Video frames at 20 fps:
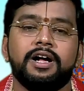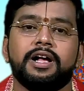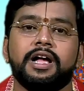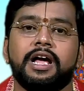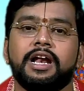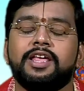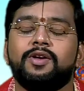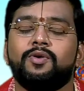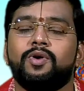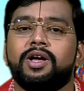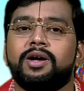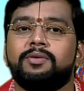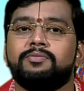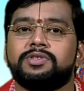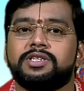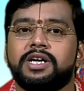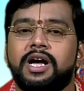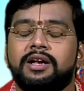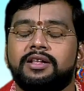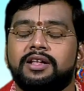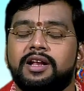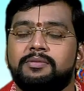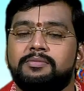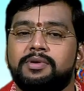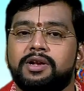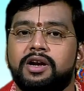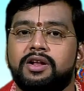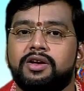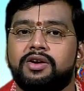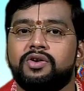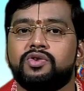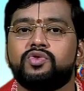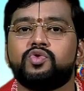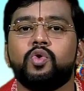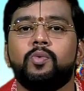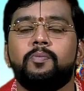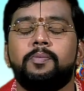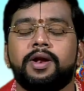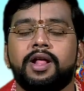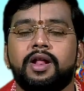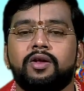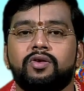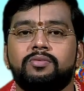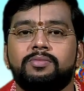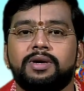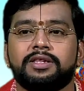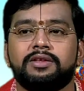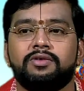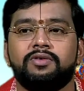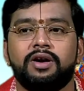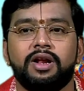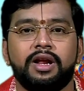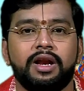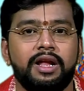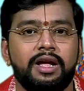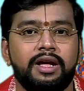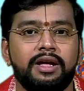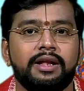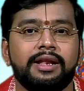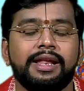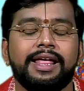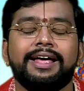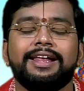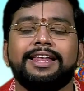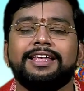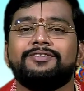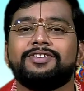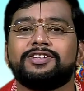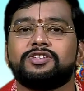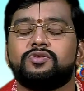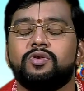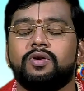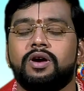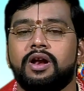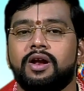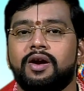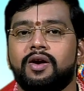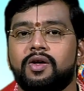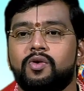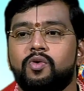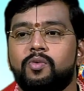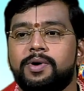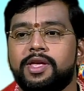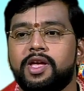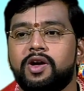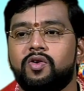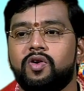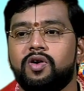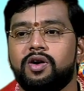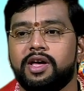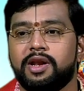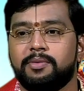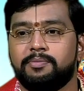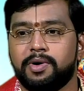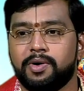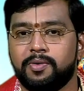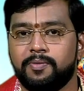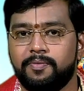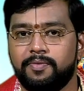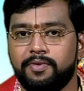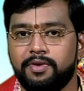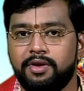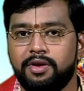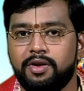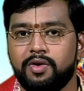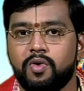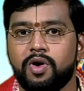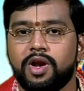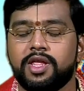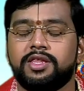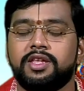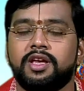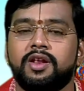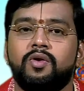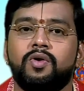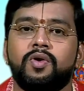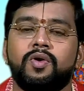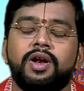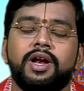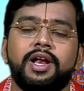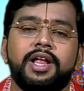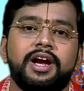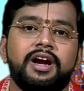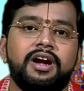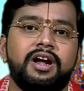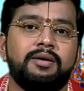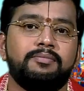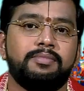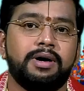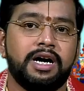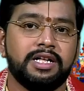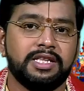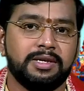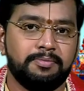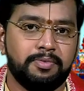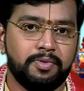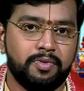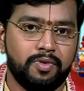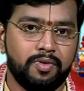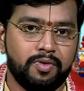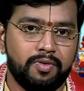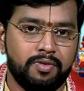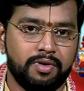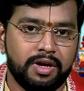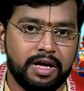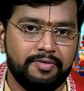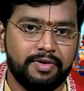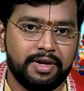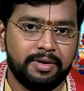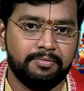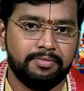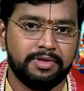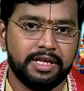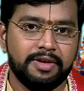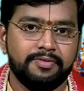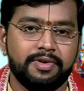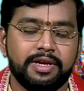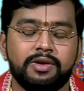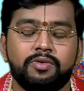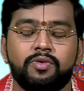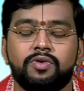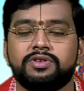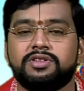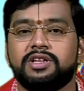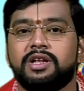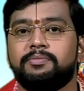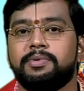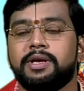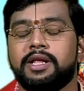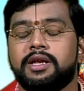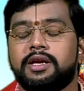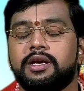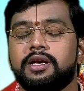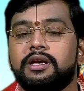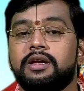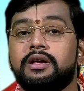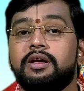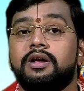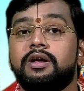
கலையுலகம் சார்ந்த நண்பர்களுக்கு சூப்பராக இருக்கும் மற்றவங்களுக்கெல்லாம் லஹரி வஸ்துக்களோட உபயோகம் ஏற்படும் குழந்தைகளோட உடல்நிலைகளில் பாதிப்பு கொடுக்கும் கவனம் தேவை ஒரு சில பேருக்கு